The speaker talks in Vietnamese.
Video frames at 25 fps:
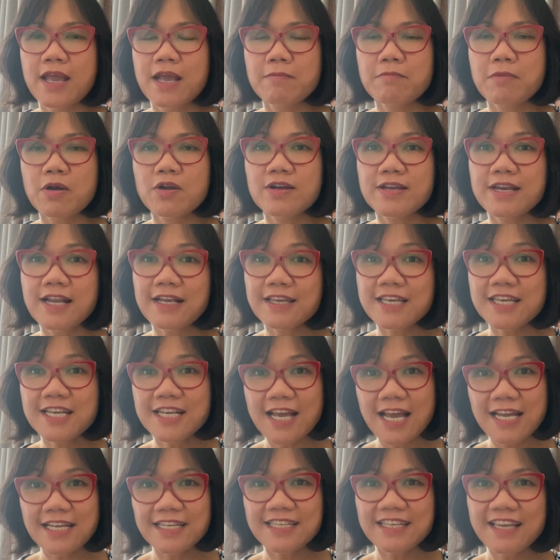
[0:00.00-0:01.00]
mọi người đăng ký
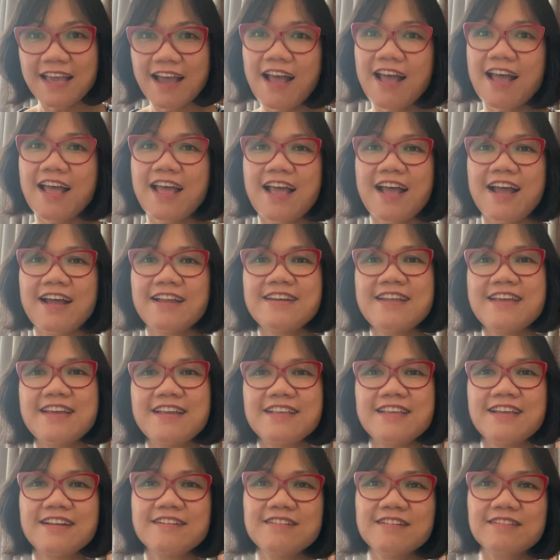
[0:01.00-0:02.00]
kênh nhé
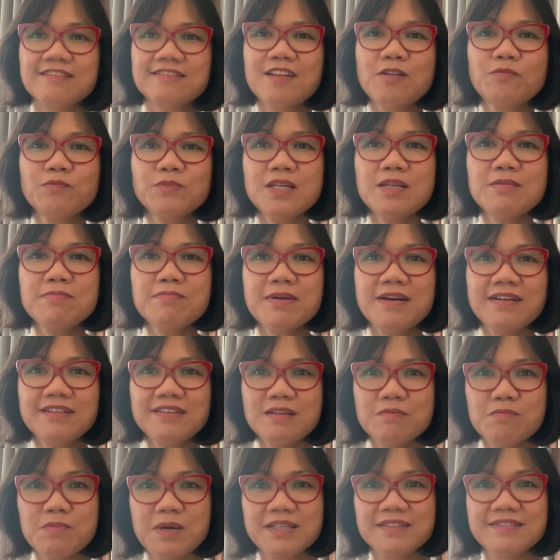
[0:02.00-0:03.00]
để nhận được thông tin mới
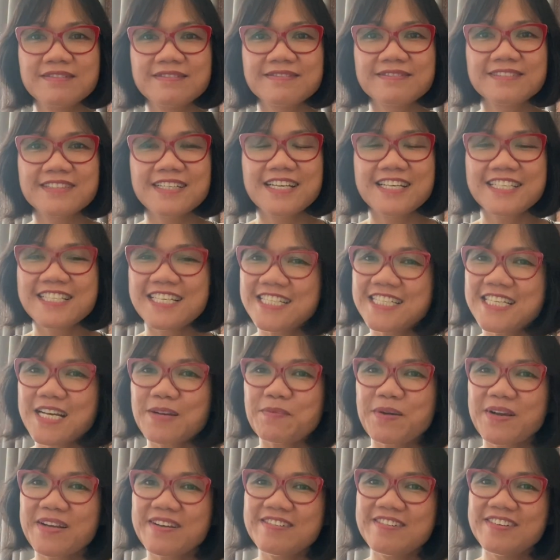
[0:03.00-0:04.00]
từ mình xin
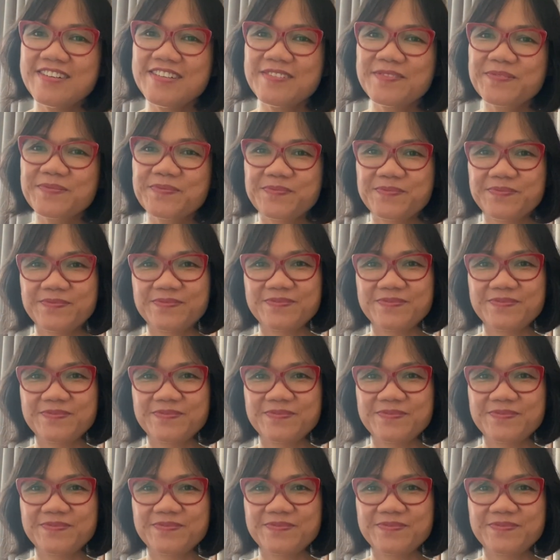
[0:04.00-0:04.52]
chào mọi người